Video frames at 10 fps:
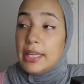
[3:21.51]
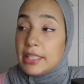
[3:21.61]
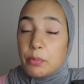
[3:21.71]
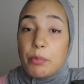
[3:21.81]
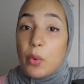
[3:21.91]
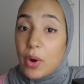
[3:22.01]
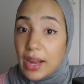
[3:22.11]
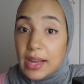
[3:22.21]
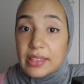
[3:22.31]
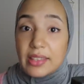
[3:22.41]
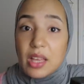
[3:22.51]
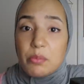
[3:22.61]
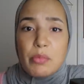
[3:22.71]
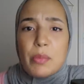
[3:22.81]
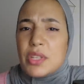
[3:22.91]
حيت با واخا
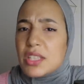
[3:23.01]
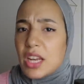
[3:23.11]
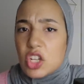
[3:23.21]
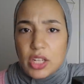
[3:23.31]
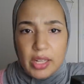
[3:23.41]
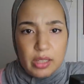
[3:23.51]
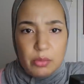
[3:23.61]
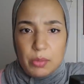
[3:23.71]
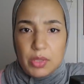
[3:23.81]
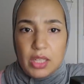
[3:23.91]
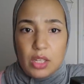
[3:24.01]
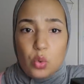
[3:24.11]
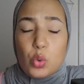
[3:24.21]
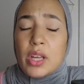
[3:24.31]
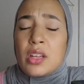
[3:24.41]
خدام ما ميسراش ليه الخدمه مزيان
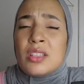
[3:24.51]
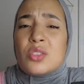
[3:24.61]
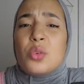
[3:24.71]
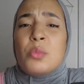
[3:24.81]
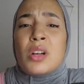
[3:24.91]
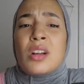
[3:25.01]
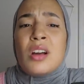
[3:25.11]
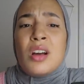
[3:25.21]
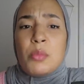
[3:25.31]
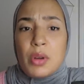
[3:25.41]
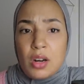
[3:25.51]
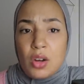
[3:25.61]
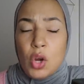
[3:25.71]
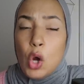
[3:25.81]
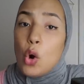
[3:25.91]
وكيخلصوه مره
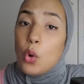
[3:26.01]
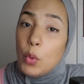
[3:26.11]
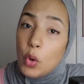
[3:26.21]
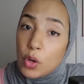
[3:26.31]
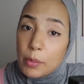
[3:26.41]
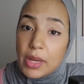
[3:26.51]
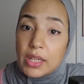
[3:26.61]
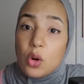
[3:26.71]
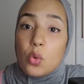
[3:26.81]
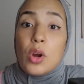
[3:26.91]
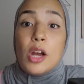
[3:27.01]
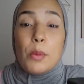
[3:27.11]
مره وبحكم انه